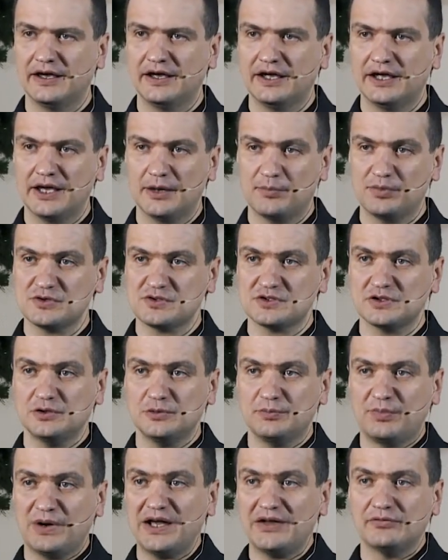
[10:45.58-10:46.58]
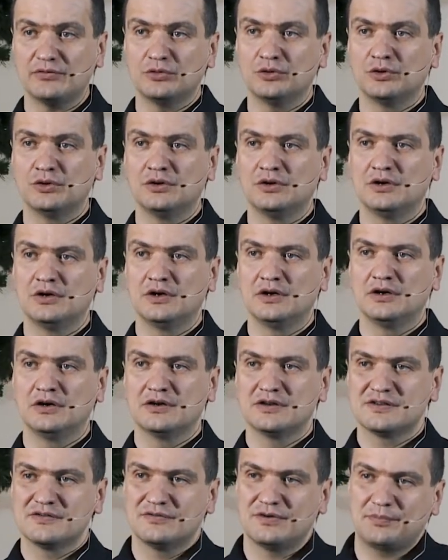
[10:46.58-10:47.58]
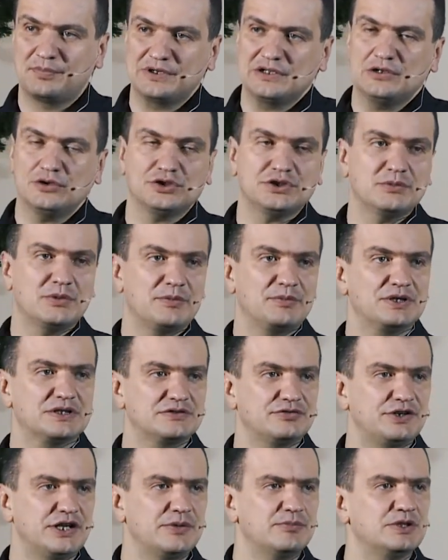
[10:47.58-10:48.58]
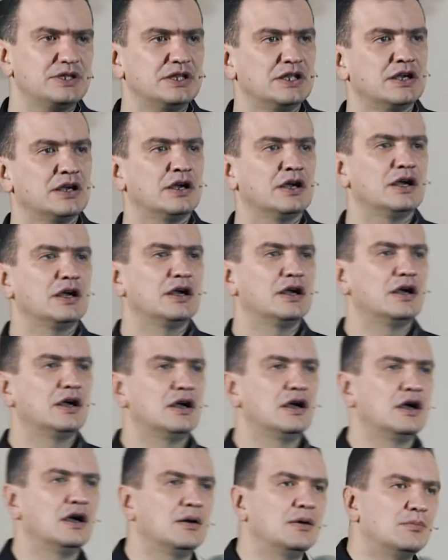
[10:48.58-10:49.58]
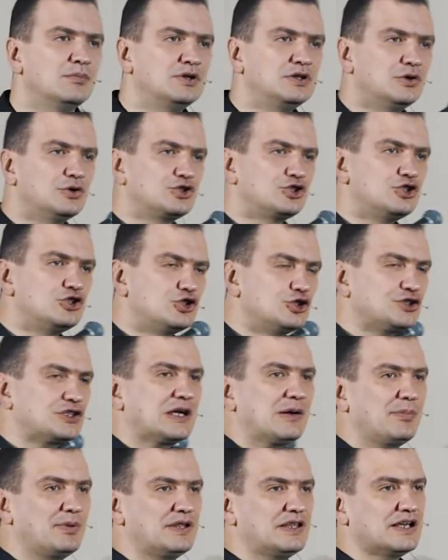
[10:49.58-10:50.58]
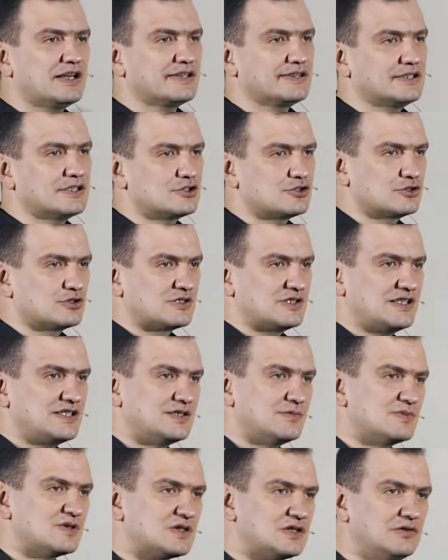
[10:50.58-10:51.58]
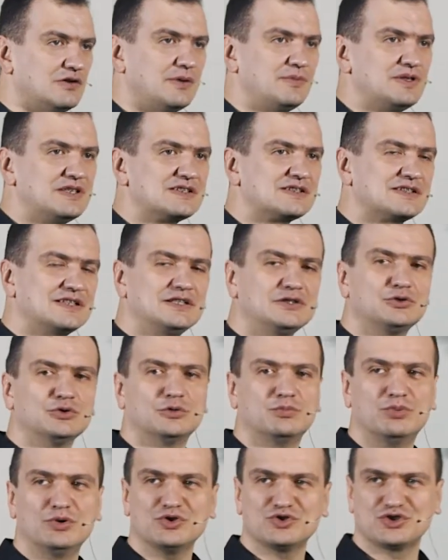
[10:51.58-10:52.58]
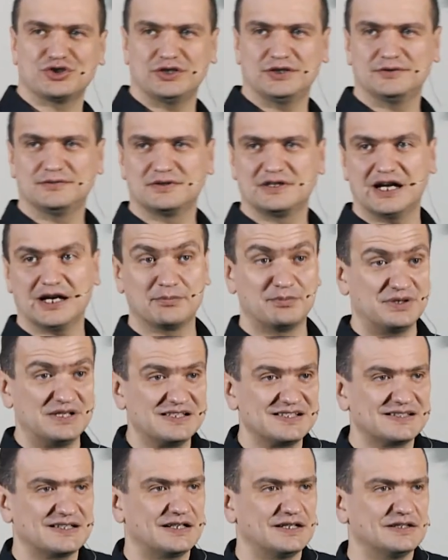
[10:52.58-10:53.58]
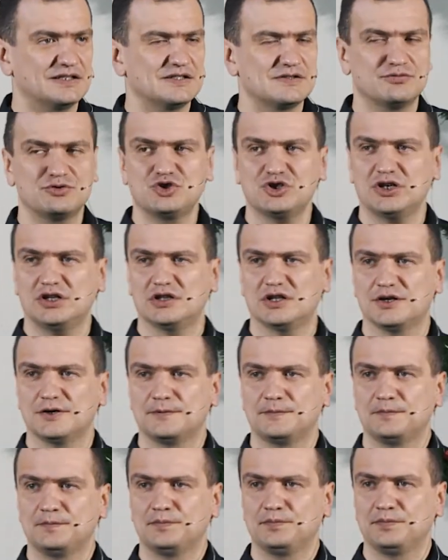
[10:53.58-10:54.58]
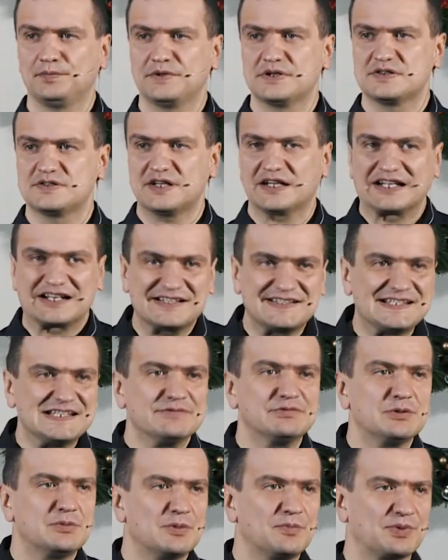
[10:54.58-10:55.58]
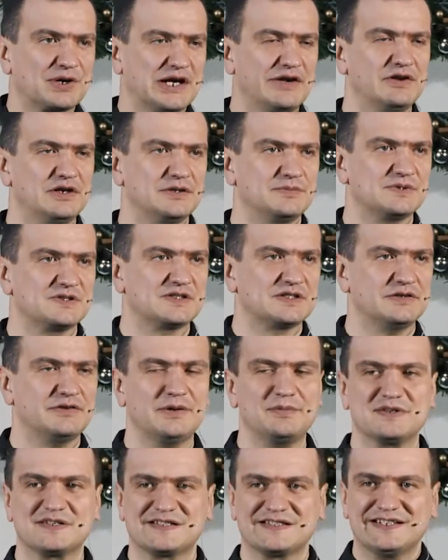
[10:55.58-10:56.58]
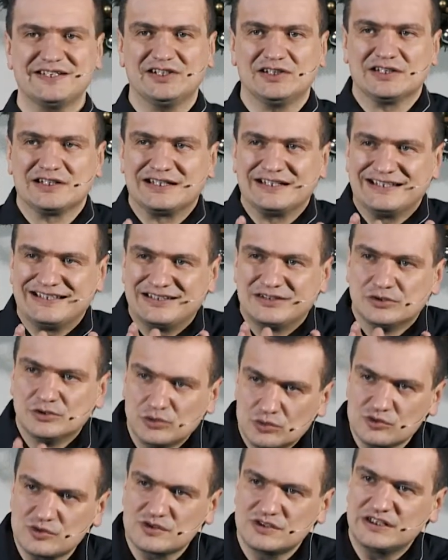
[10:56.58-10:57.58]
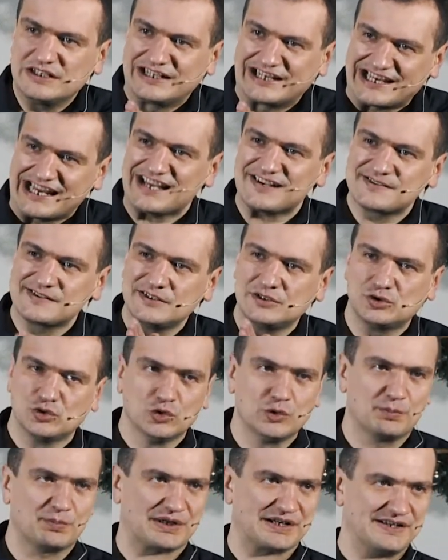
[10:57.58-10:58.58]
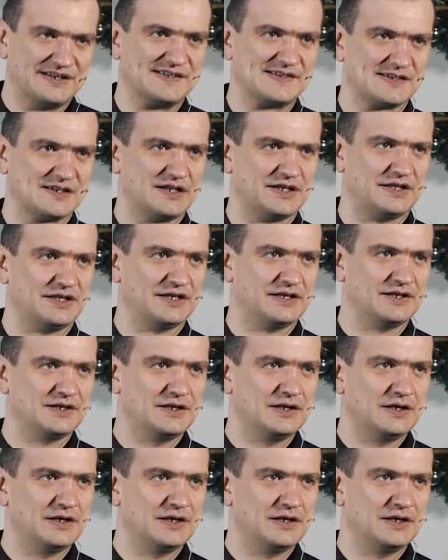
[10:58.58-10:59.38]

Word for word: И апостолу Павлу в определенный момент времени было очень четко понятно, что за этими словами не стоит Дух Божий, как бы ни странно звучало. За красивыми, правильными словами стоял гнусный, грязный дух прорицания,